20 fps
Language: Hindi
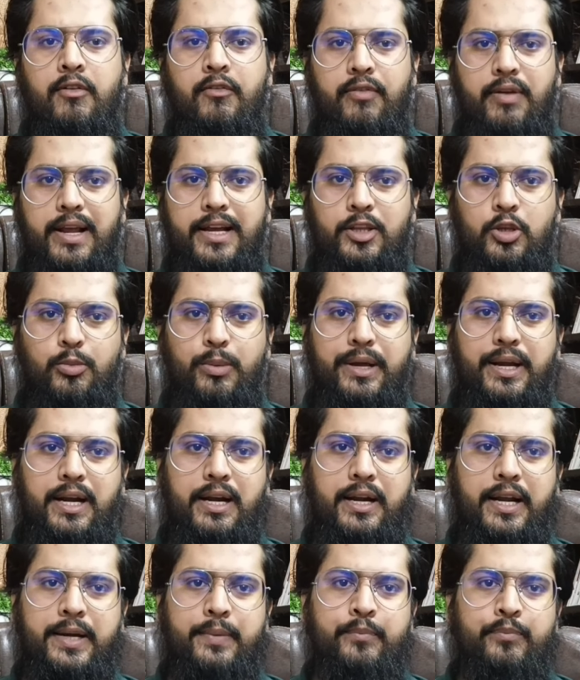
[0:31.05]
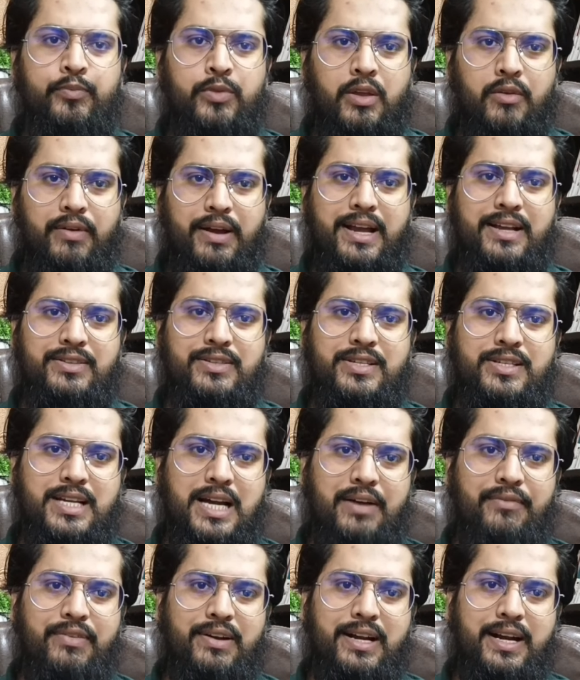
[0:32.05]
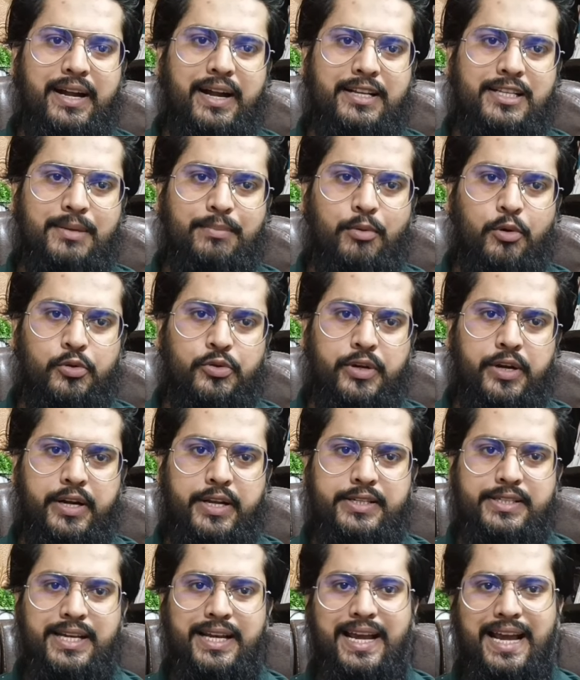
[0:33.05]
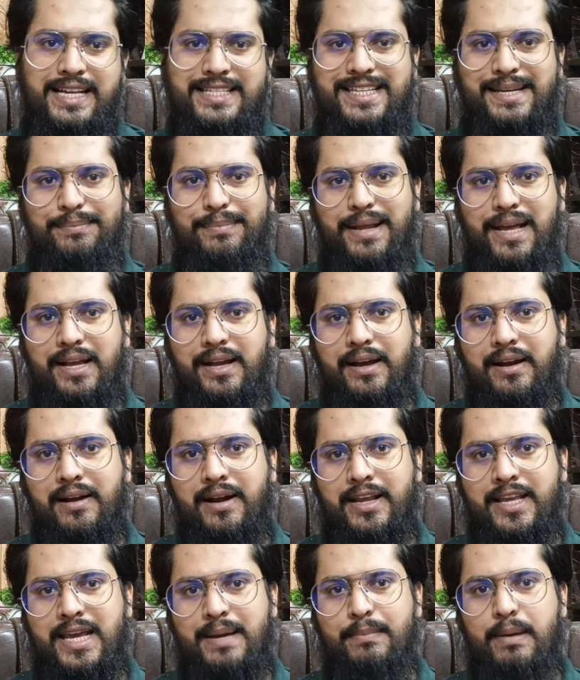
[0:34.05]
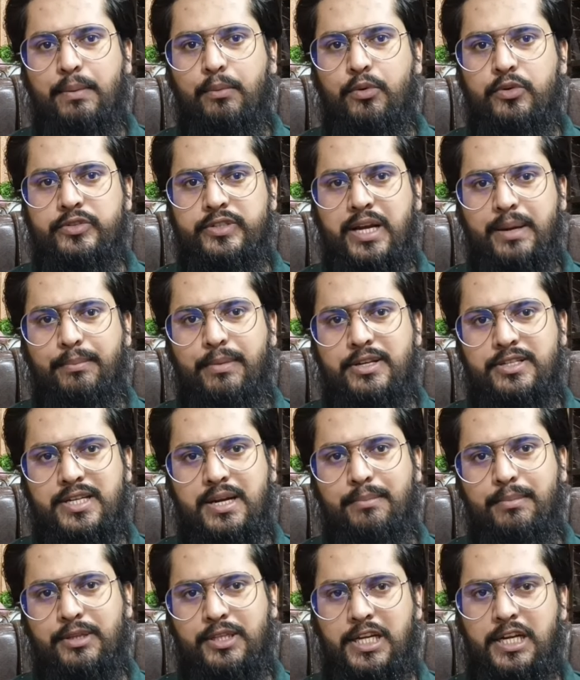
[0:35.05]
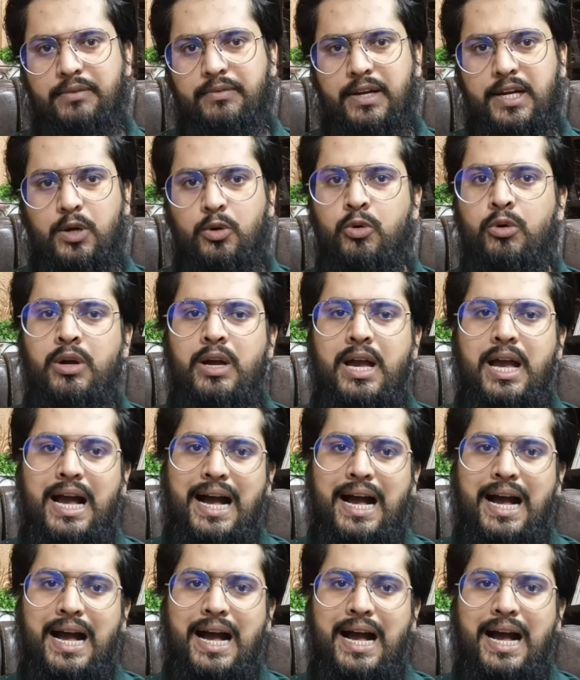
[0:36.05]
फ्लाई दुबई एयरलाइन वैकेंसीज काफ़ी लेटेस्ट अपॉर्चुनिटीज़ है कैसे अप्लाई करना है ये मैं आपको स्टेप बाय स्टेप बताने वाला हूँ